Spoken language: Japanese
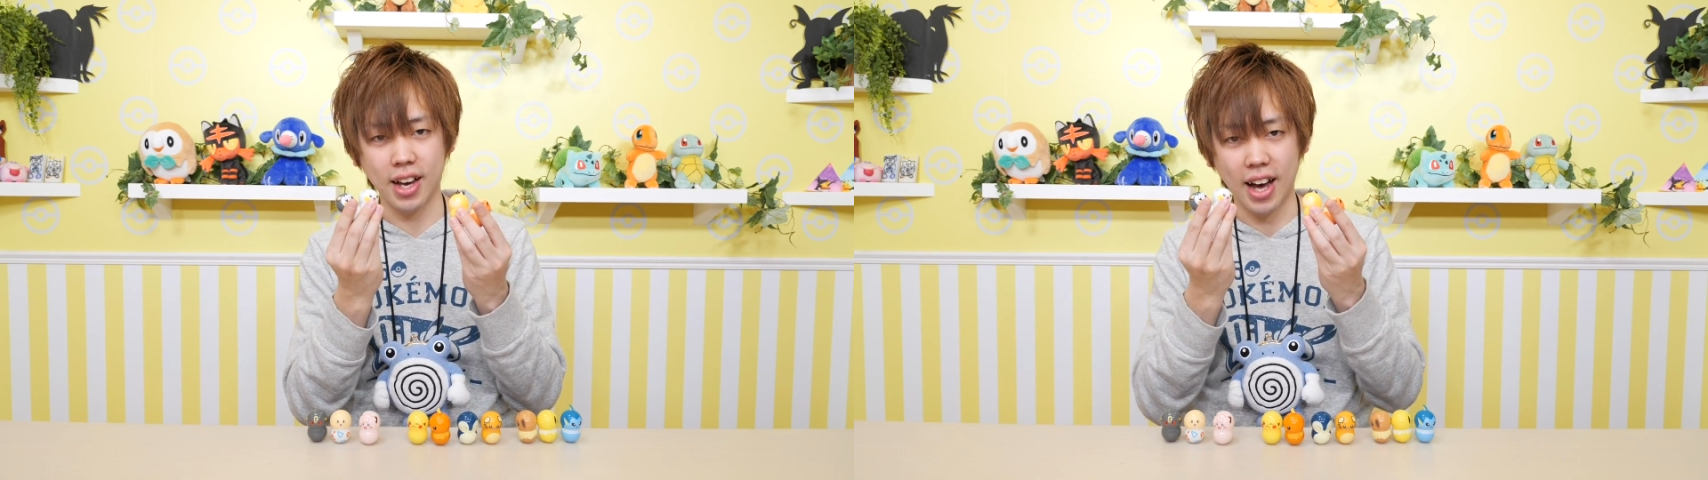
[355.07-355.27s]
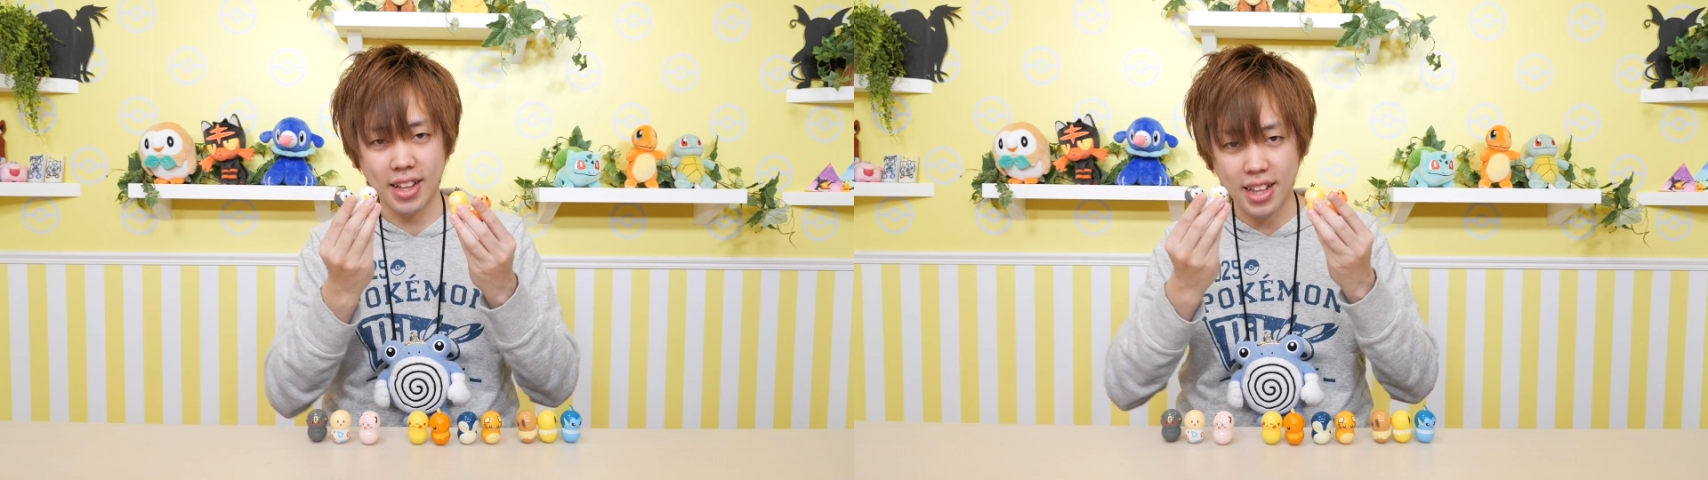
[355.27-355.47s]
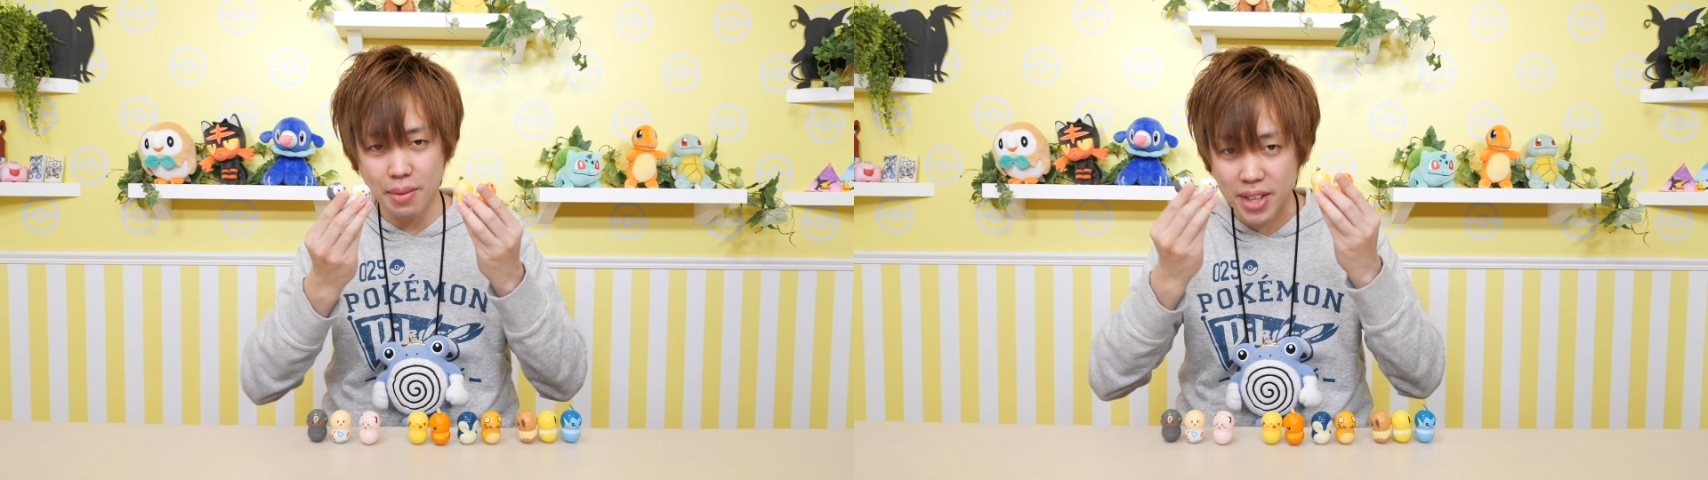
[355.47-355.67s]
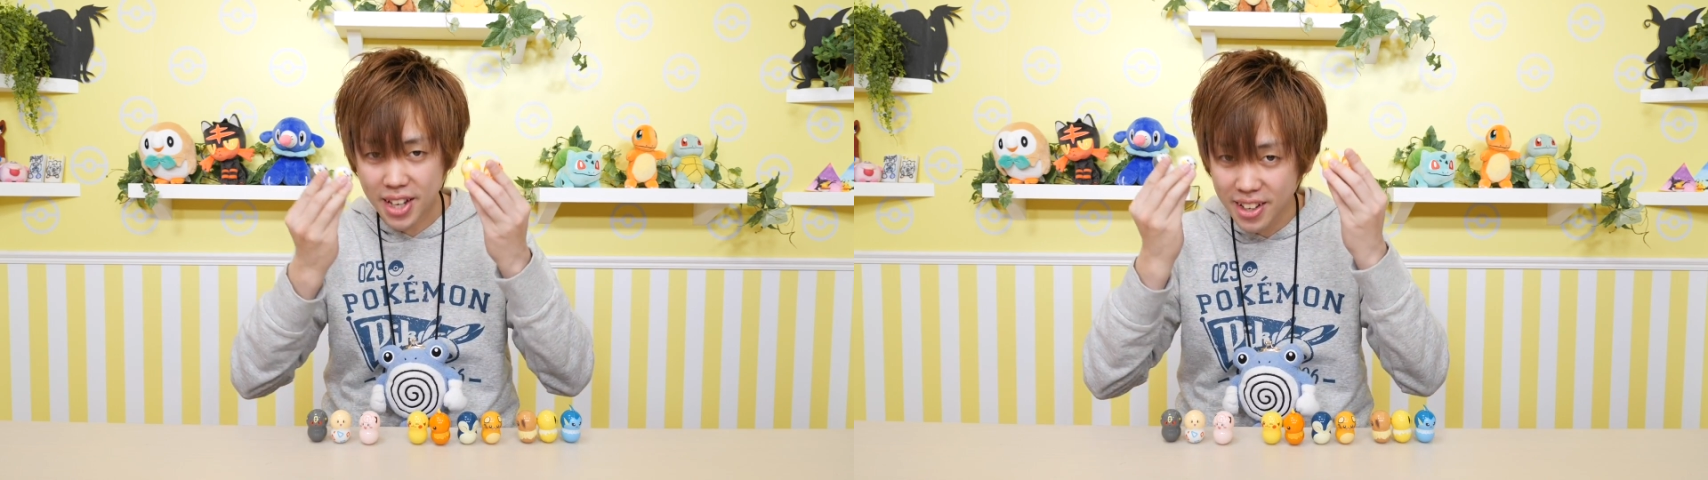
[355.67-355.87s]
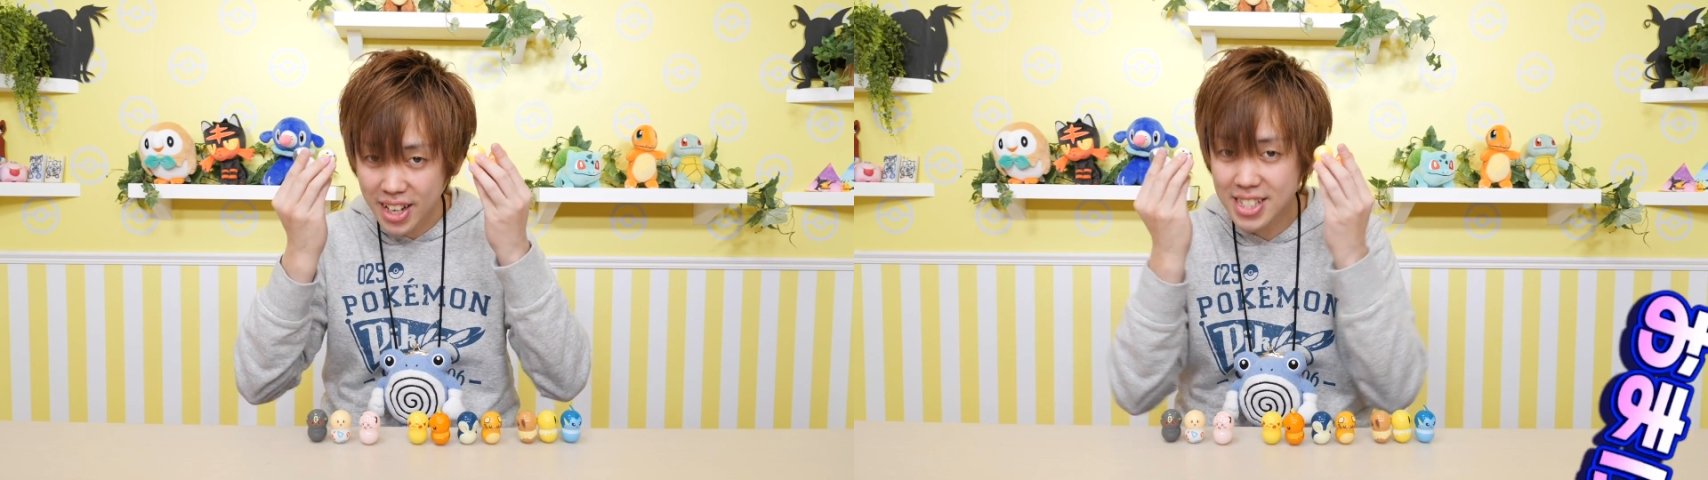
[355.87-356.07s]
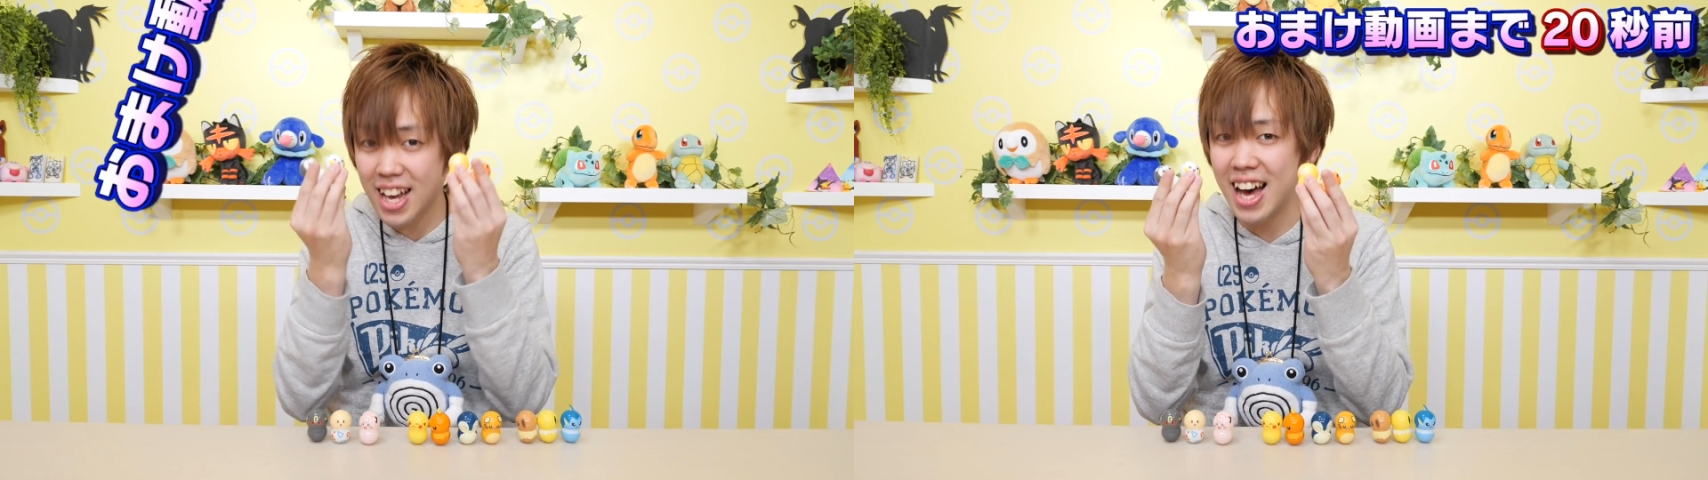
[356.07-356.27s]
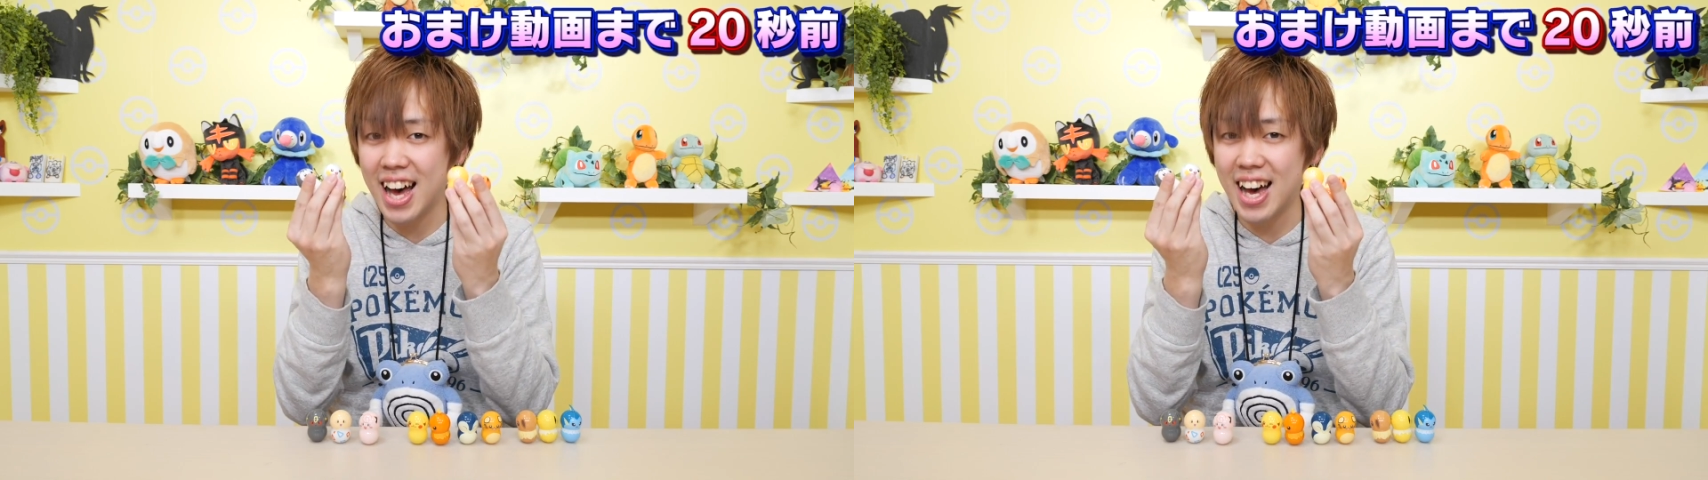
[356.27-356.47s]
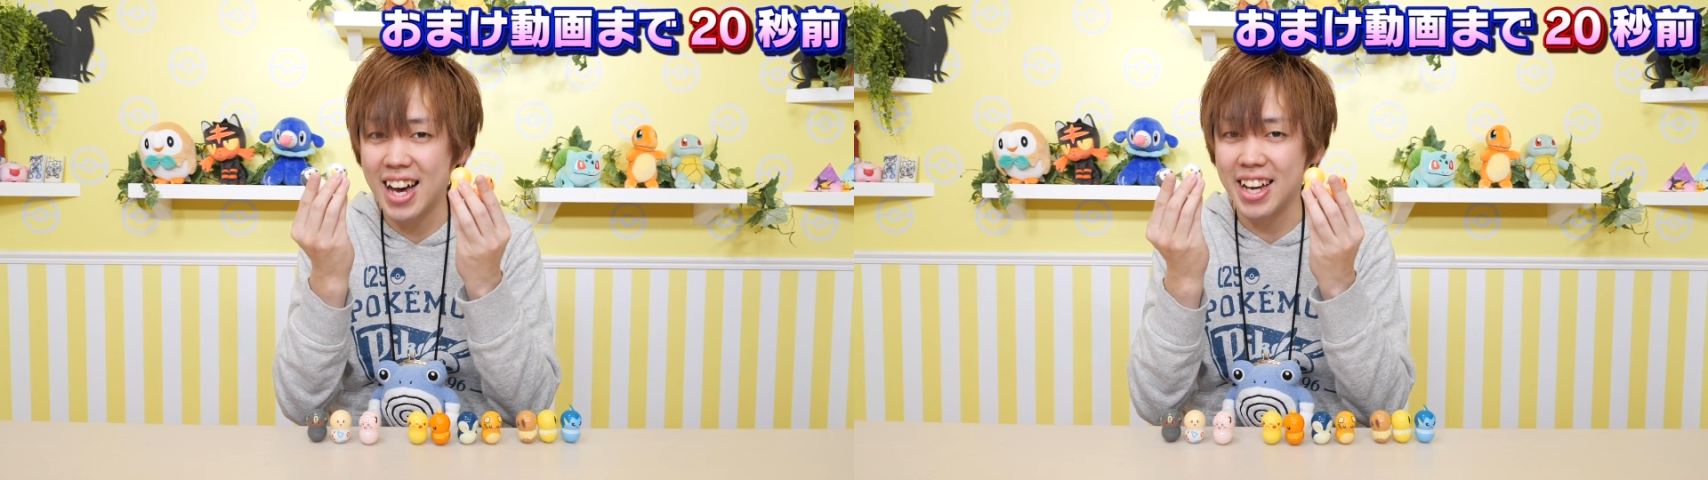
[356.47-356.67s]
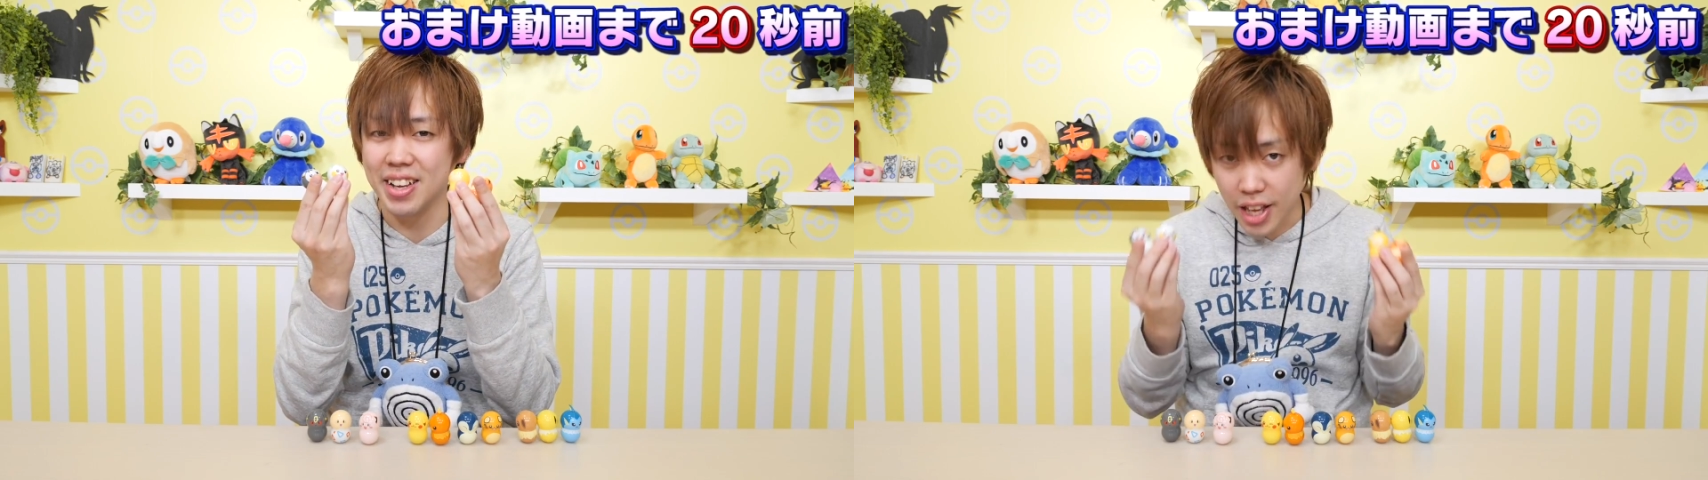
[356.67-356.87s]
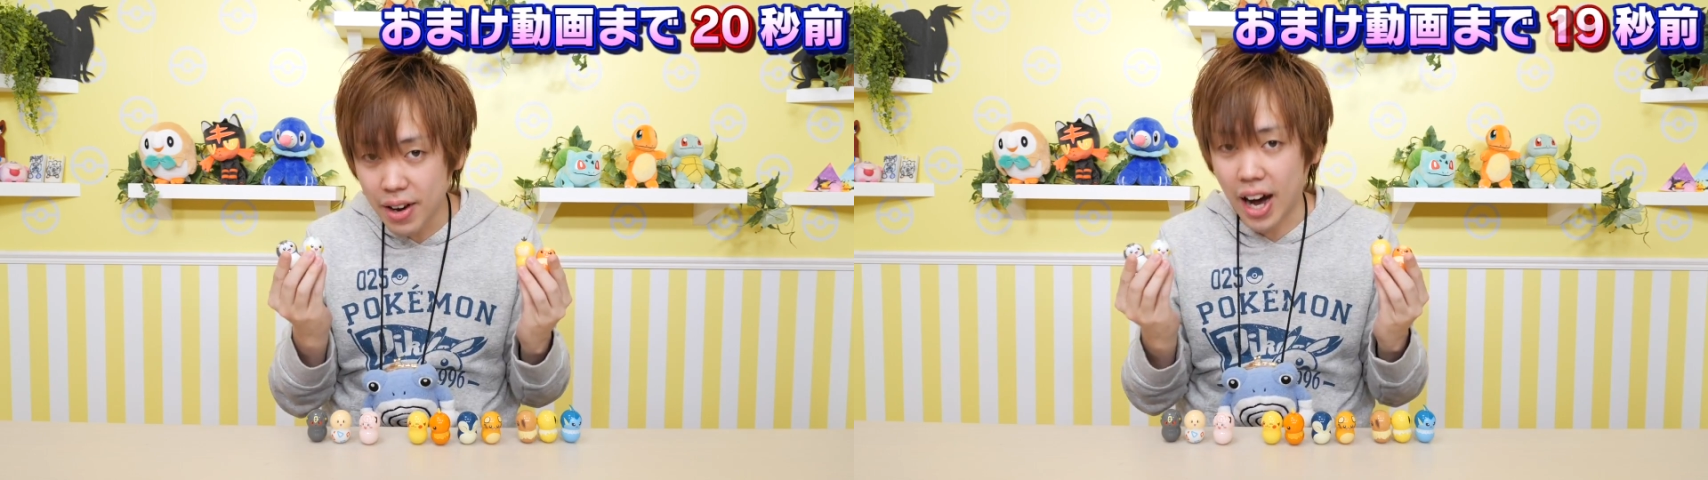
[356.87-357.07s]
買ってみてください
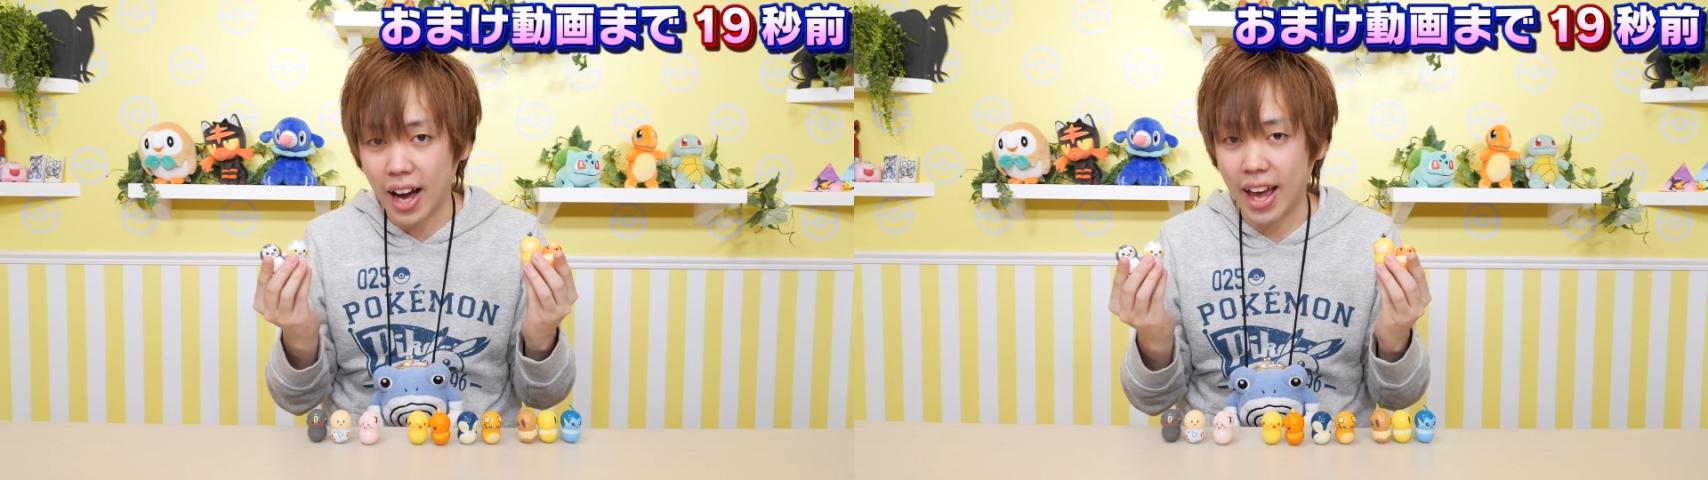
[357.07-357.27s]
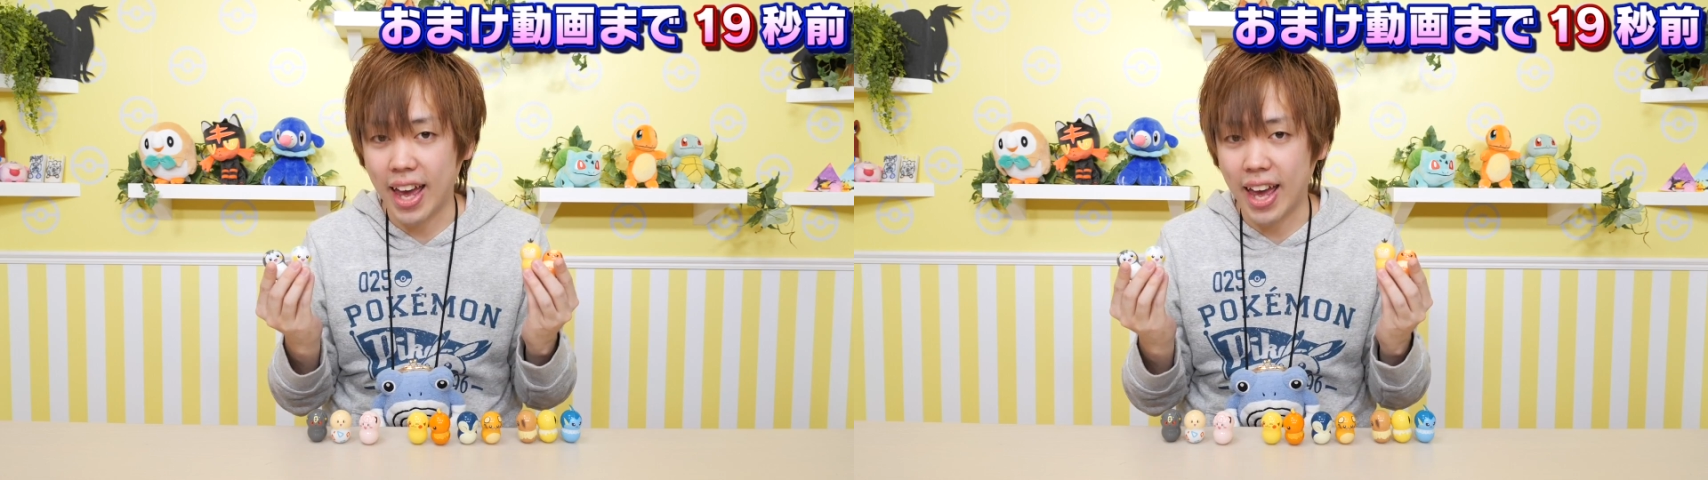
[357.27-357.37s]
では、